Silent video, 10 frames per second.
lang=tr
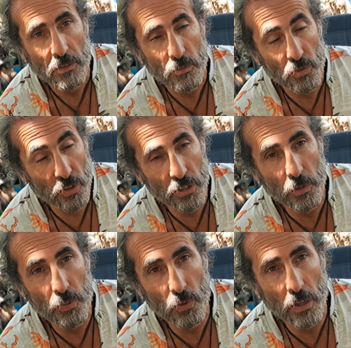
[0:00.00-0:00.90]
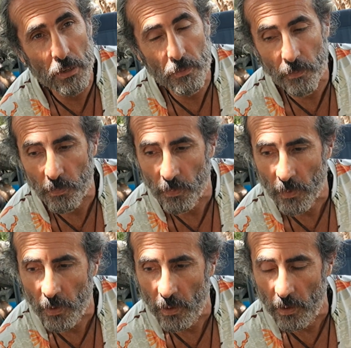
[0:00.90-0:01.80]
Bunları yapıyorlar.
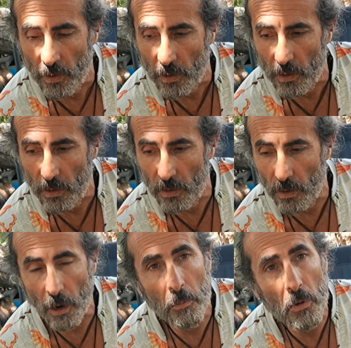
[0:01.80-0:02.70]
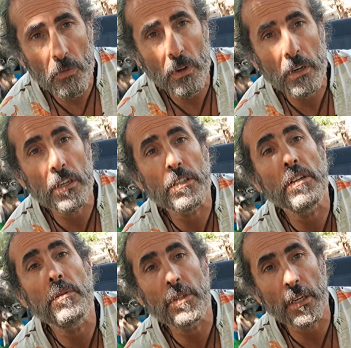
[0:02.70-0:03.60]
Ama onların
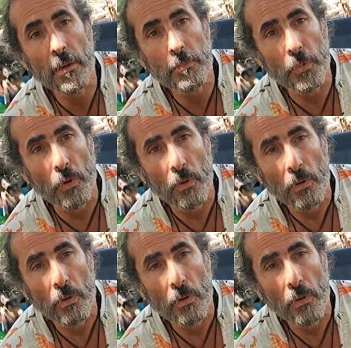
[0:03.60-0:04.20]
eşleri bir şey yapmıyor.